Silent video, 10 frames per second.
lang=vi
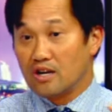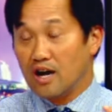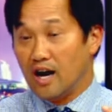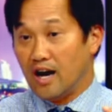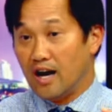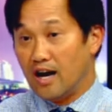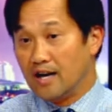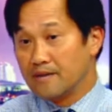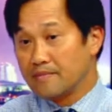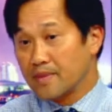
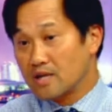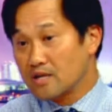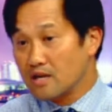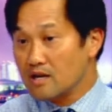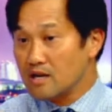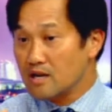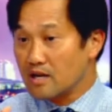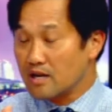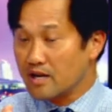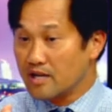uh, nó
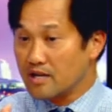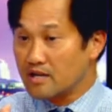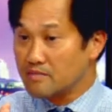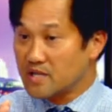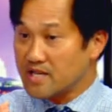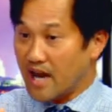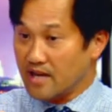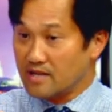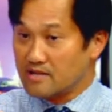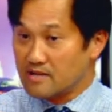khi mình
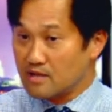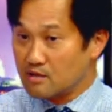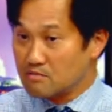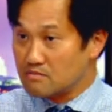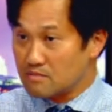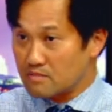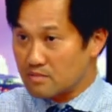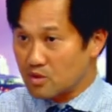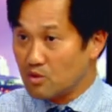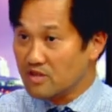xài
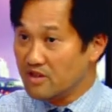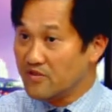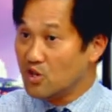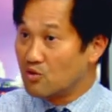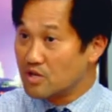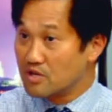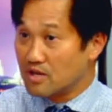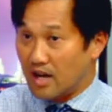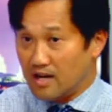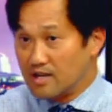thuốc như ví dụ như
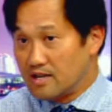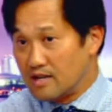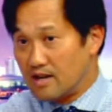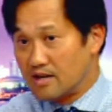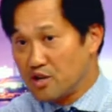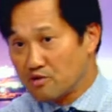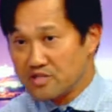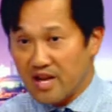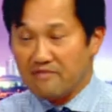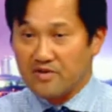uh, uh,
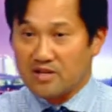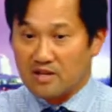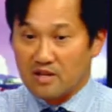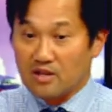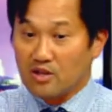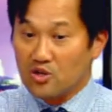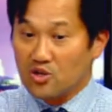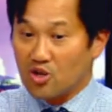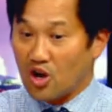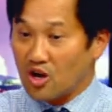neosynephrine
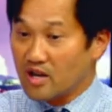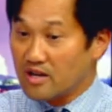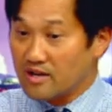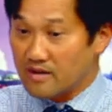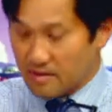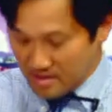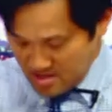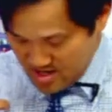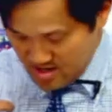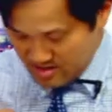cho cái
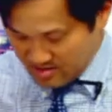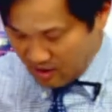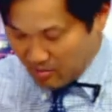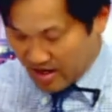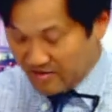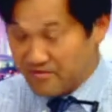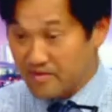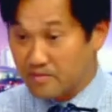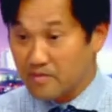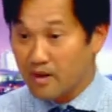cái động mạch ở
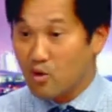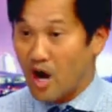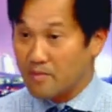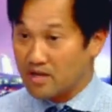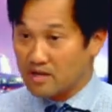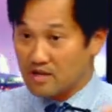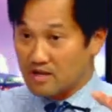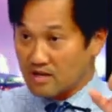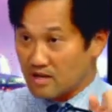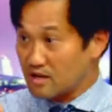bên ngoài mình nó
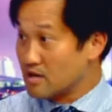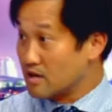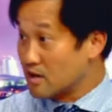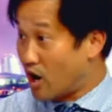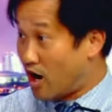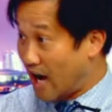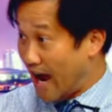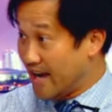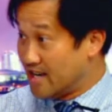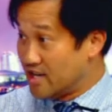nó nó co
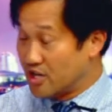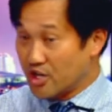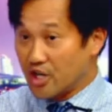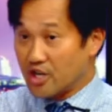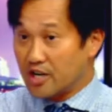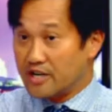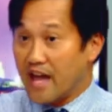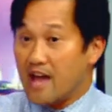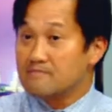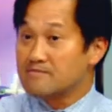lại, co lại yeah. nó
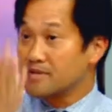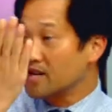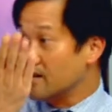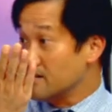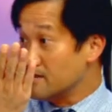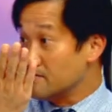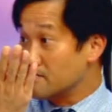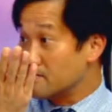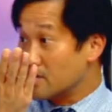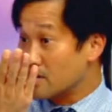đem cái
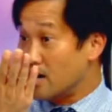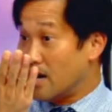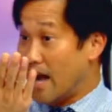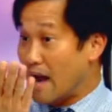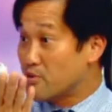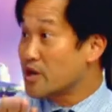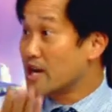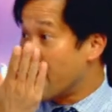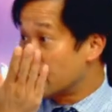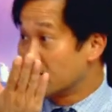uh, áp huyết lên